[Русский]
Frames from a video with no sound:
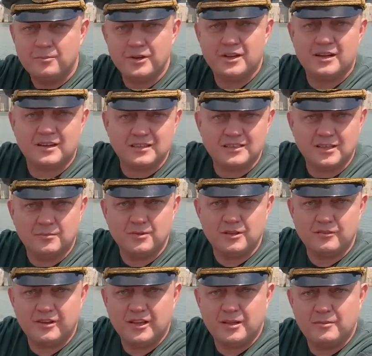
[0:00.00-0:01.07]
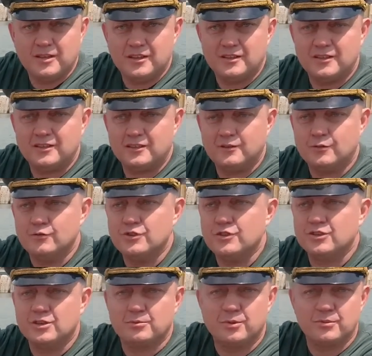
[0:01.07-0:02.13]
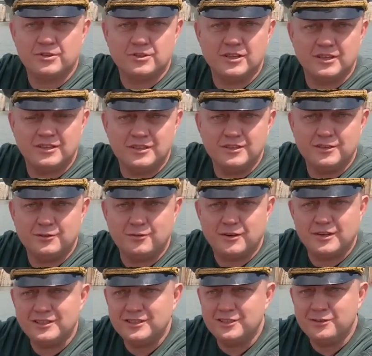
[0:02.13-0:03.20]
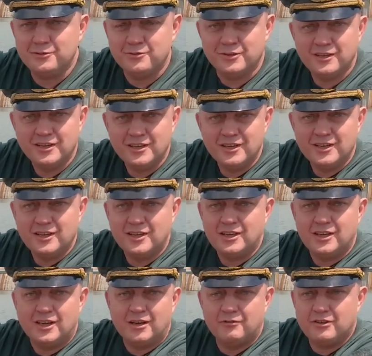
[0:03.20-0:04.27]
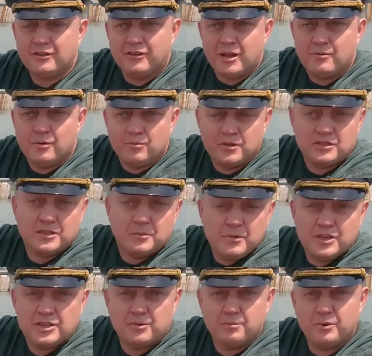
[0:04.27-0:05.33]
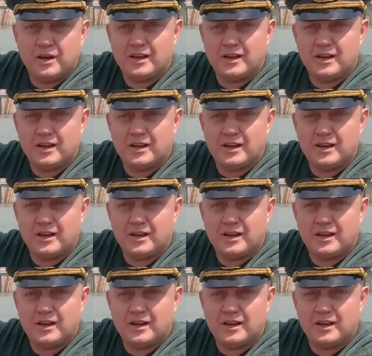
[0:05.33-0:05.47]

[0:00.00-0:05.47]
Прекрасное было время, научился побеждать Единую Россию. В это время был замечен